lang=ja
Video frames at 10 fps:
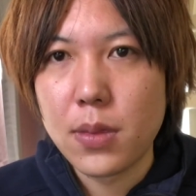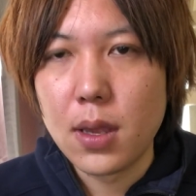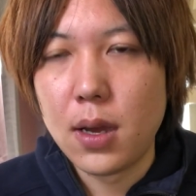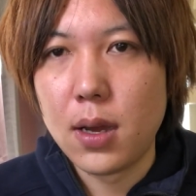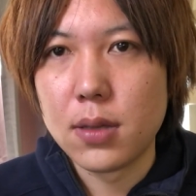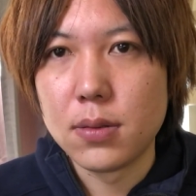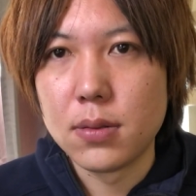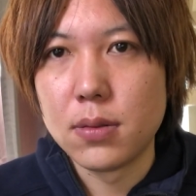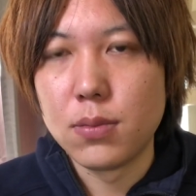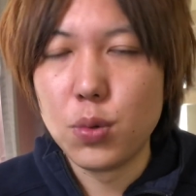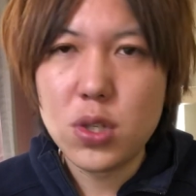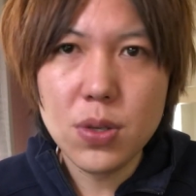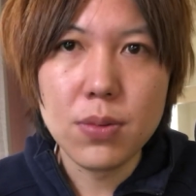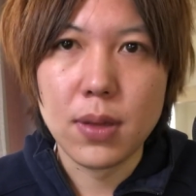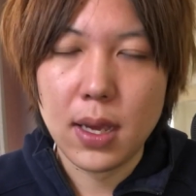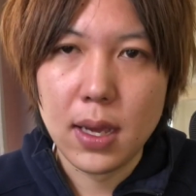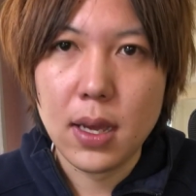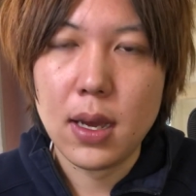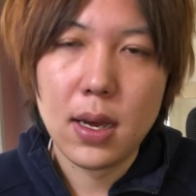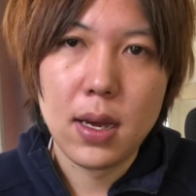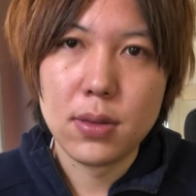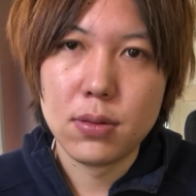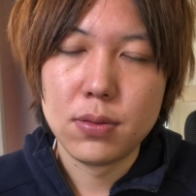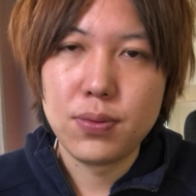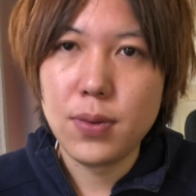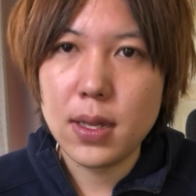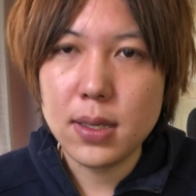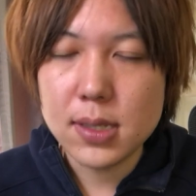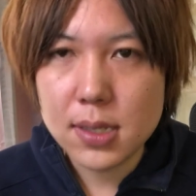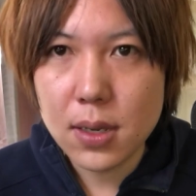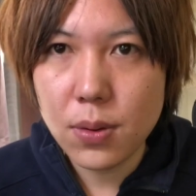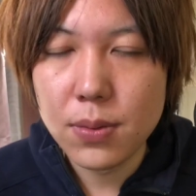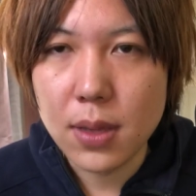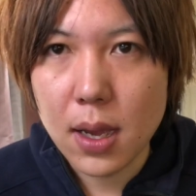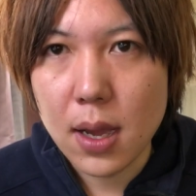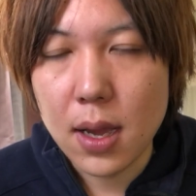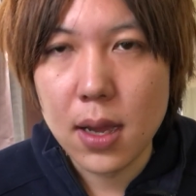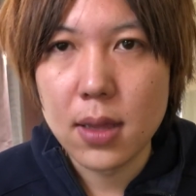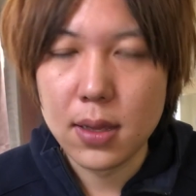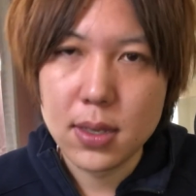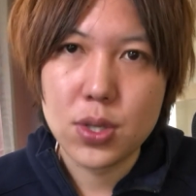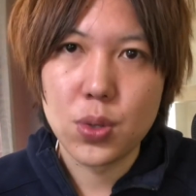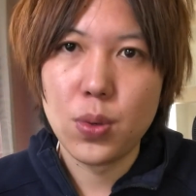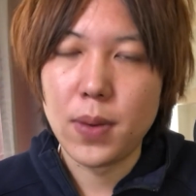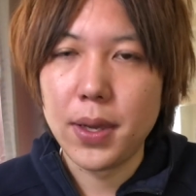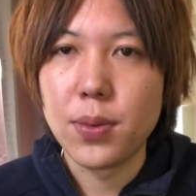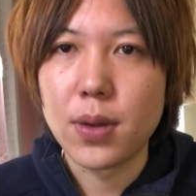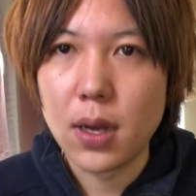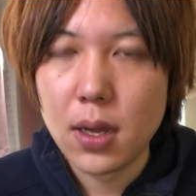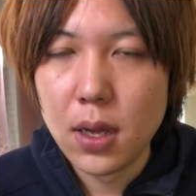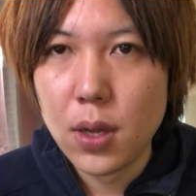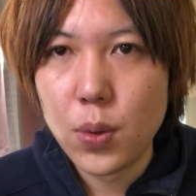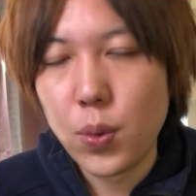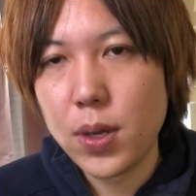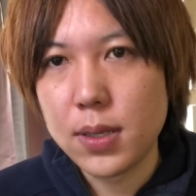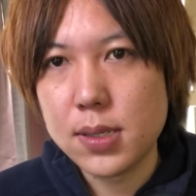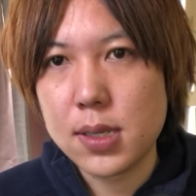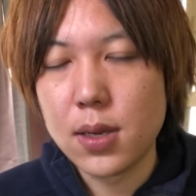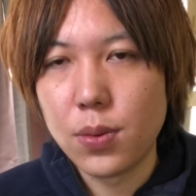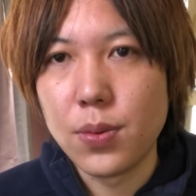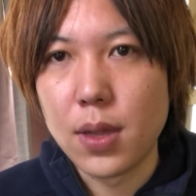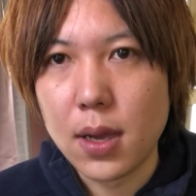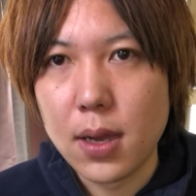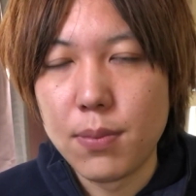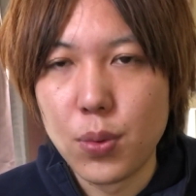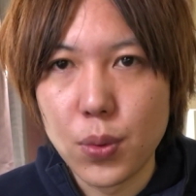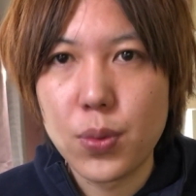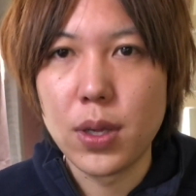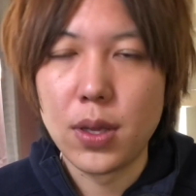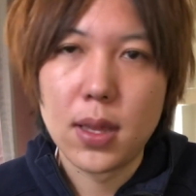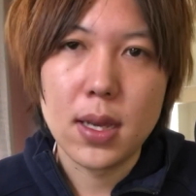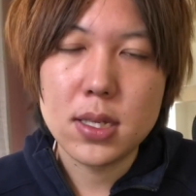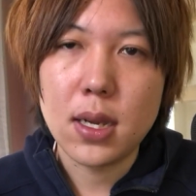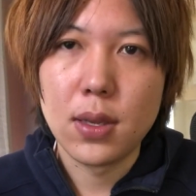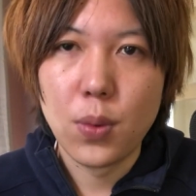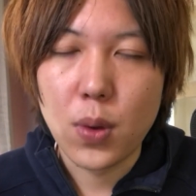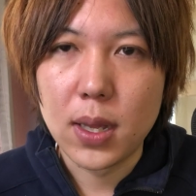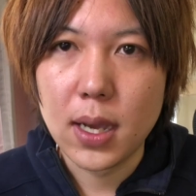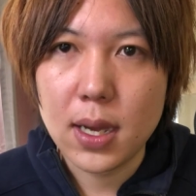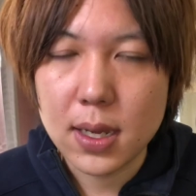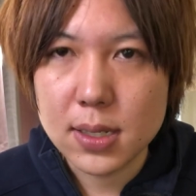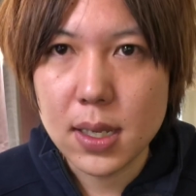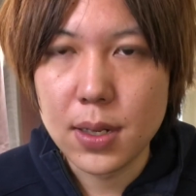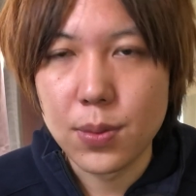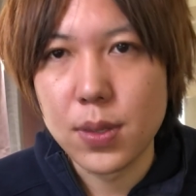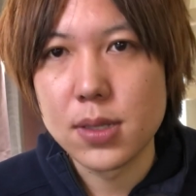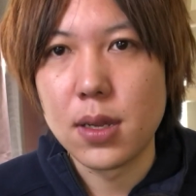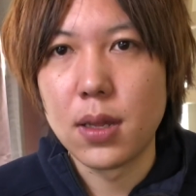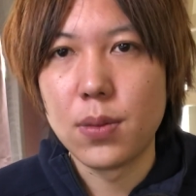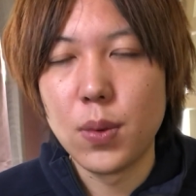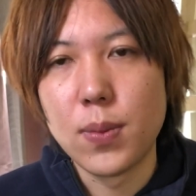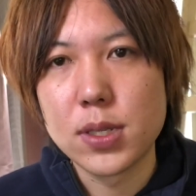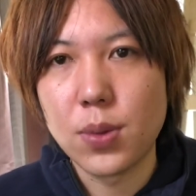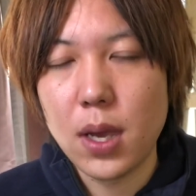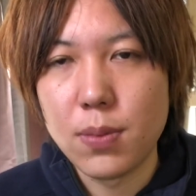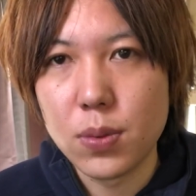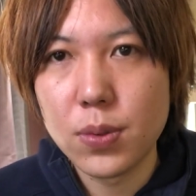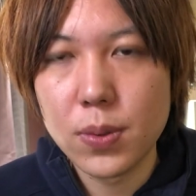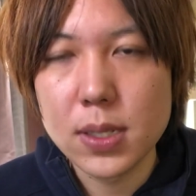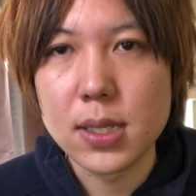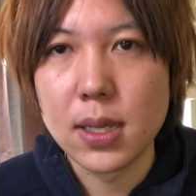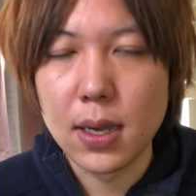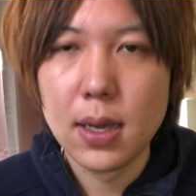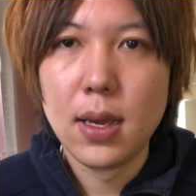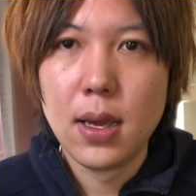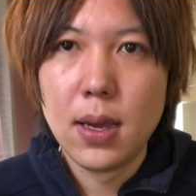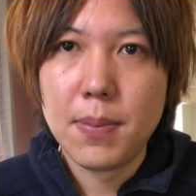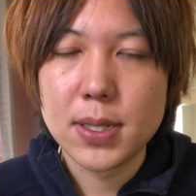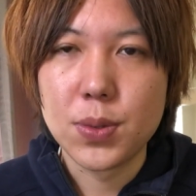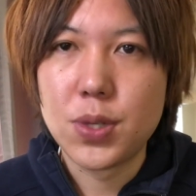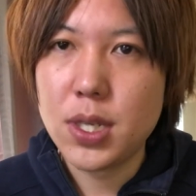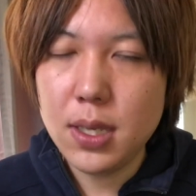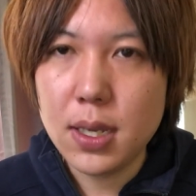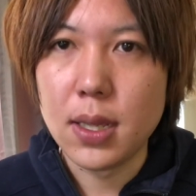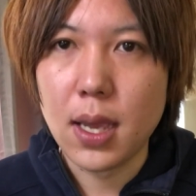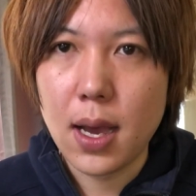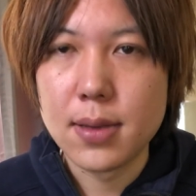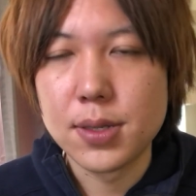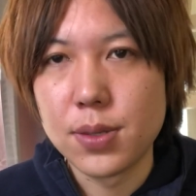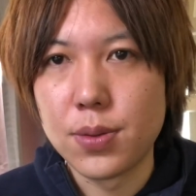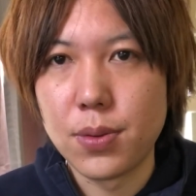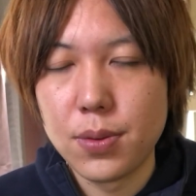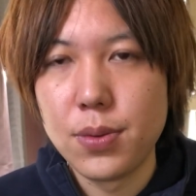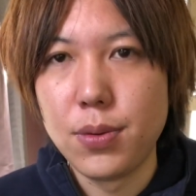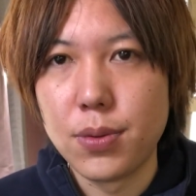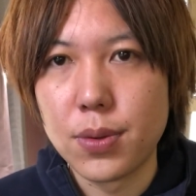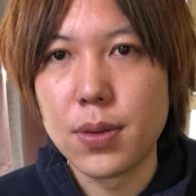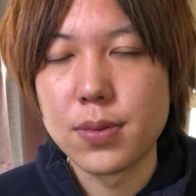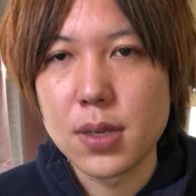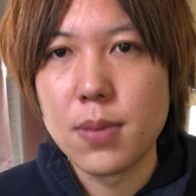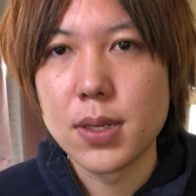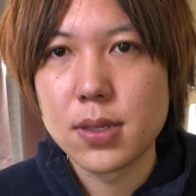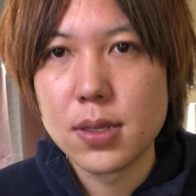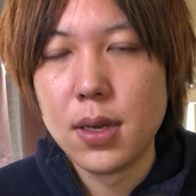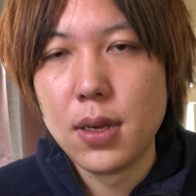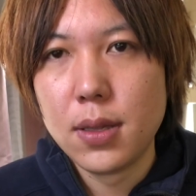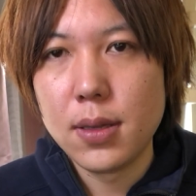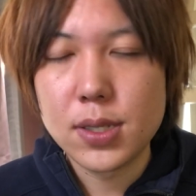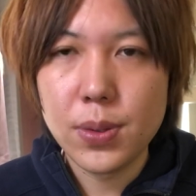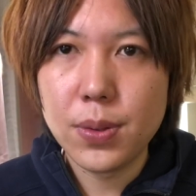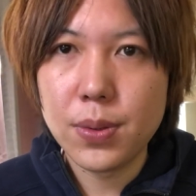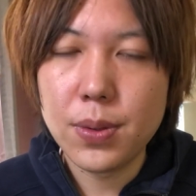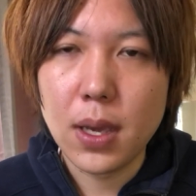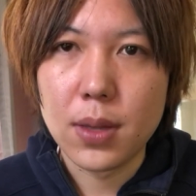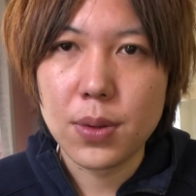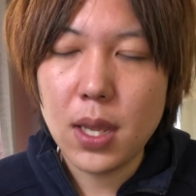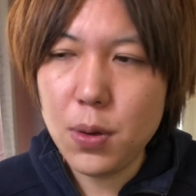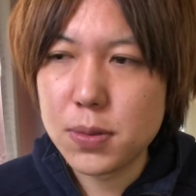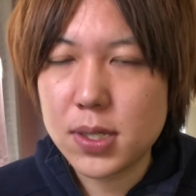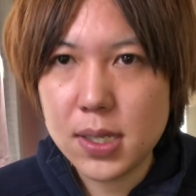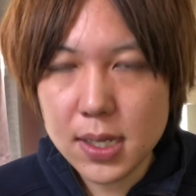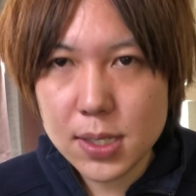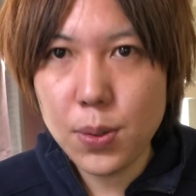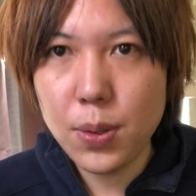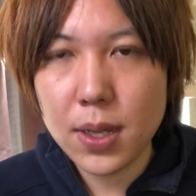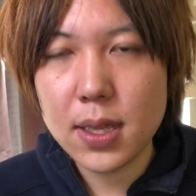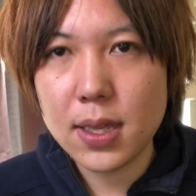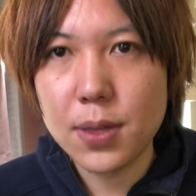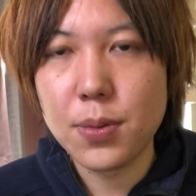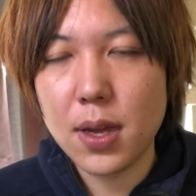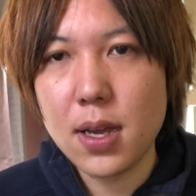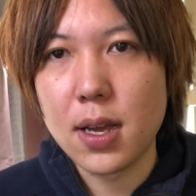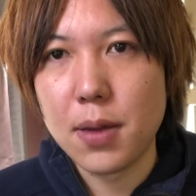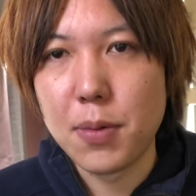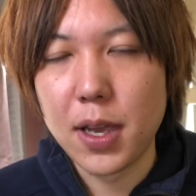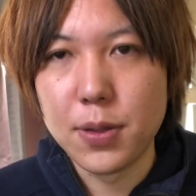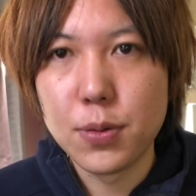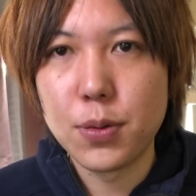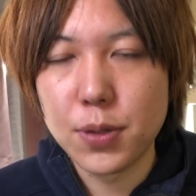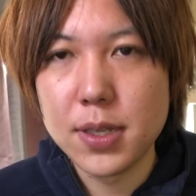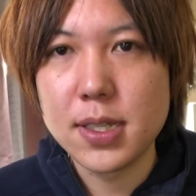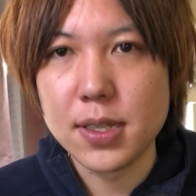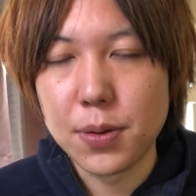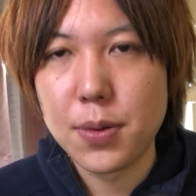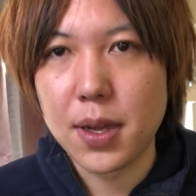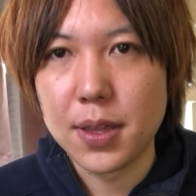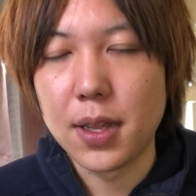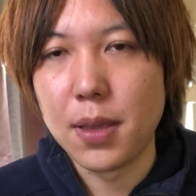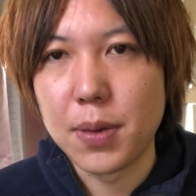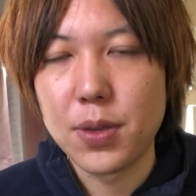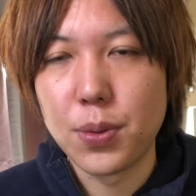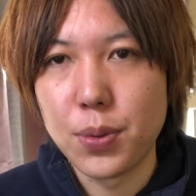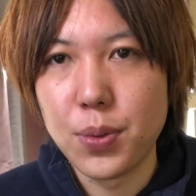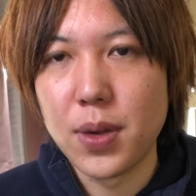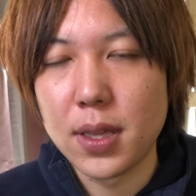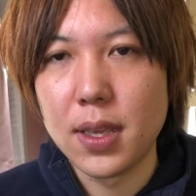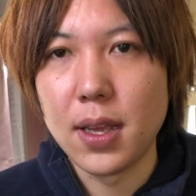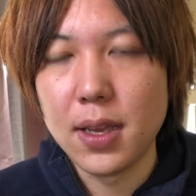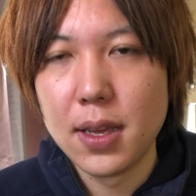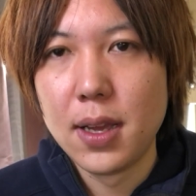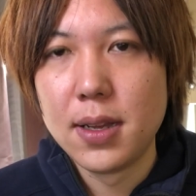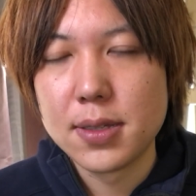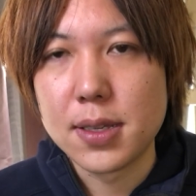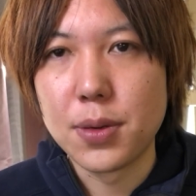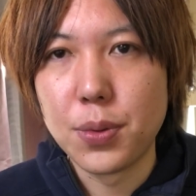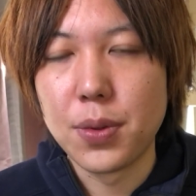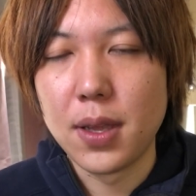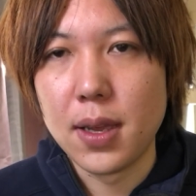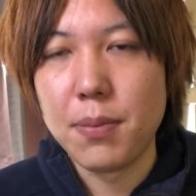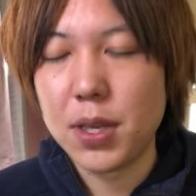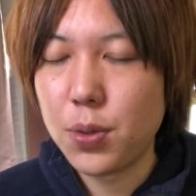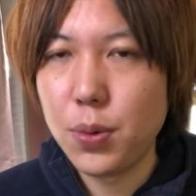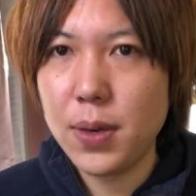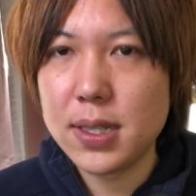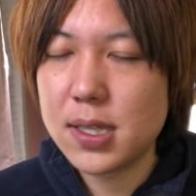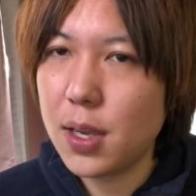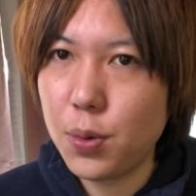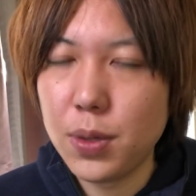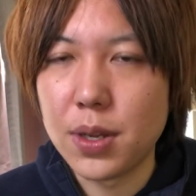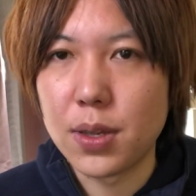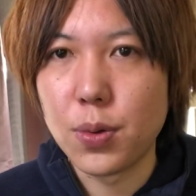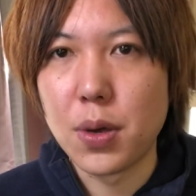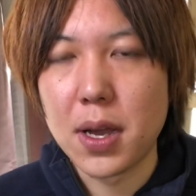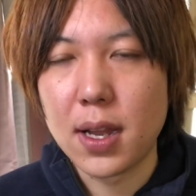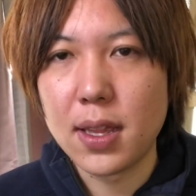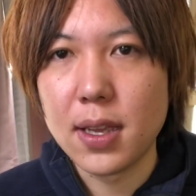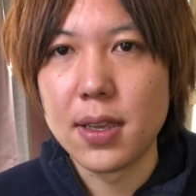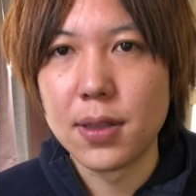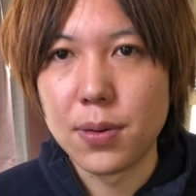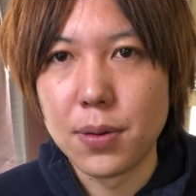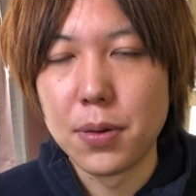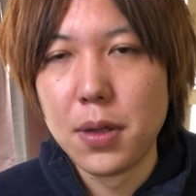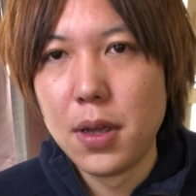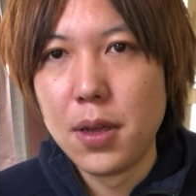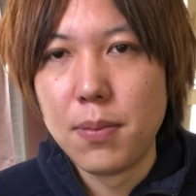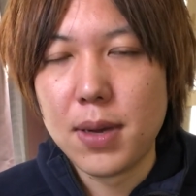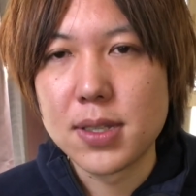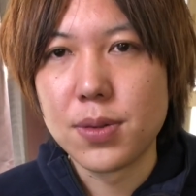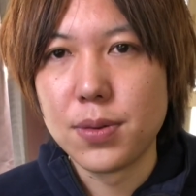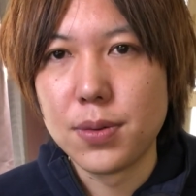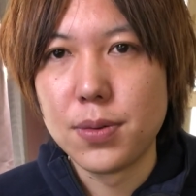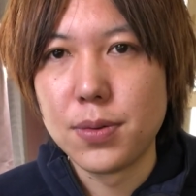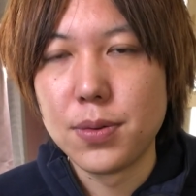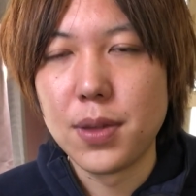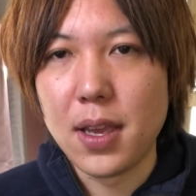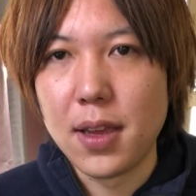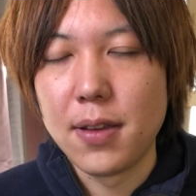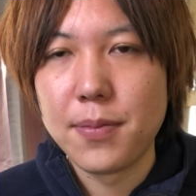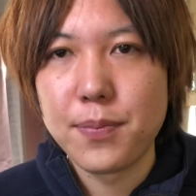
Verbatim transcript: あのもちろんねあの不安につけ込んだ、ね、商売とか不安につけ込んだものっていうのは確かにお金が稼げるんですけれども、まあ、それは僕のですね、まあ、その仁義に反するということでございます。でそういうところにあの手をつけそうだったのが、まあ、N 国ですよ簡単に言えば人の不安にね漬け込んで、まあ、人の具合につけ込んでるかどうかわからないけどまあそのね